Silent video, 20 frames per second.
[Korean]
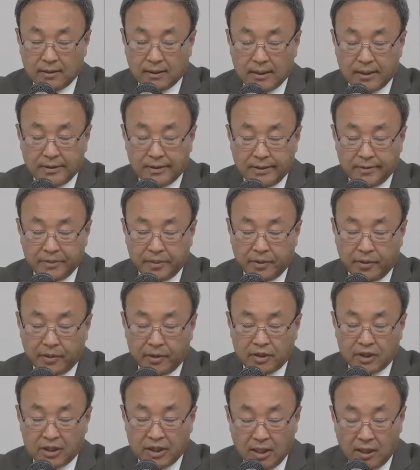킹제임스
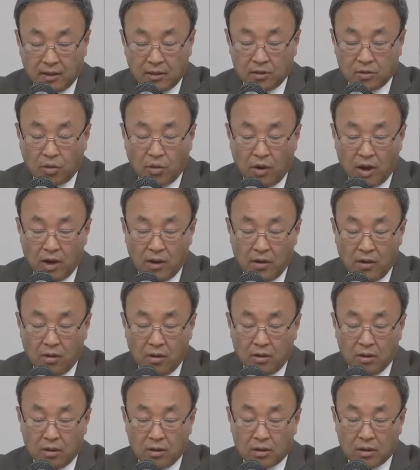의 지혜를 통하여
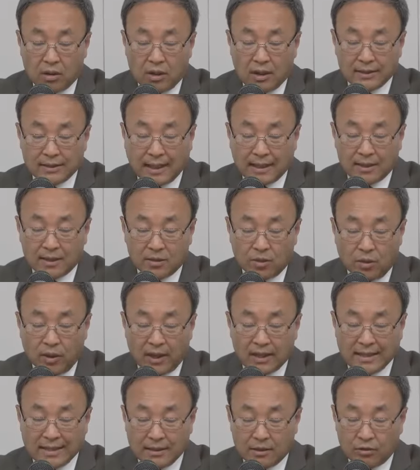그가 자기
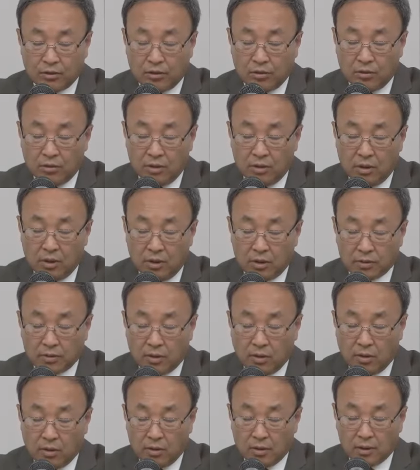손에 기술을
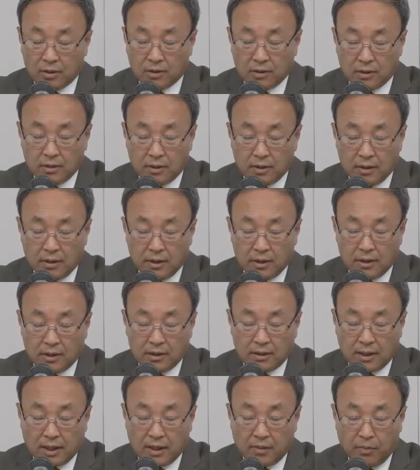늘려서
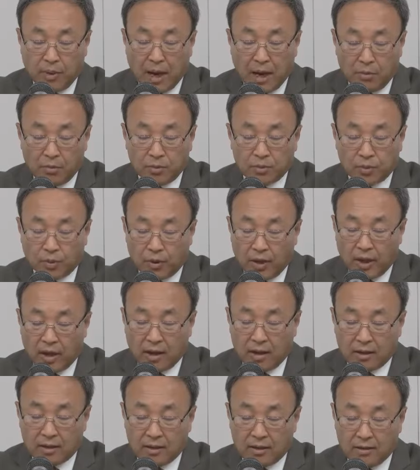자기 마음
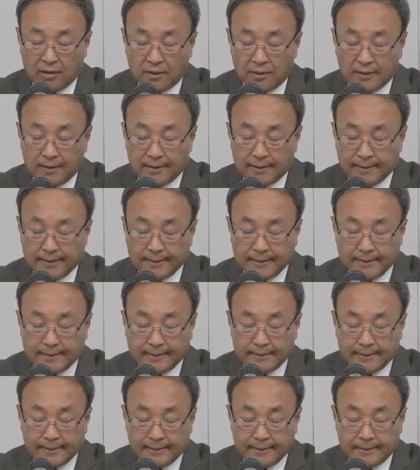속에 그
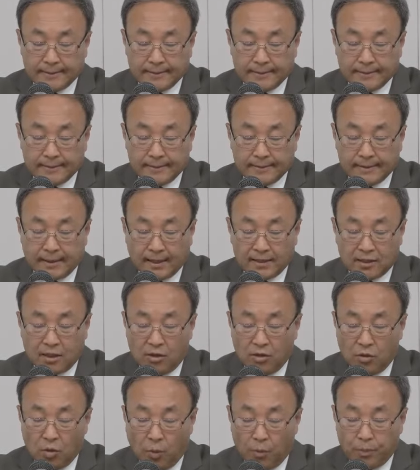
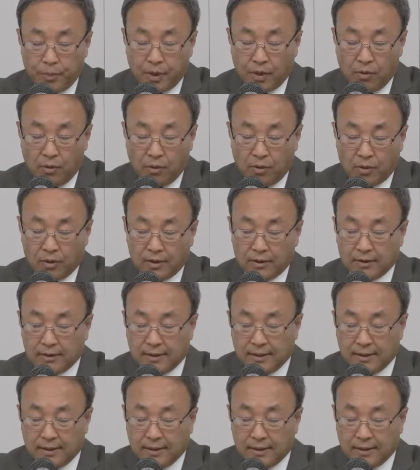자신을 높이고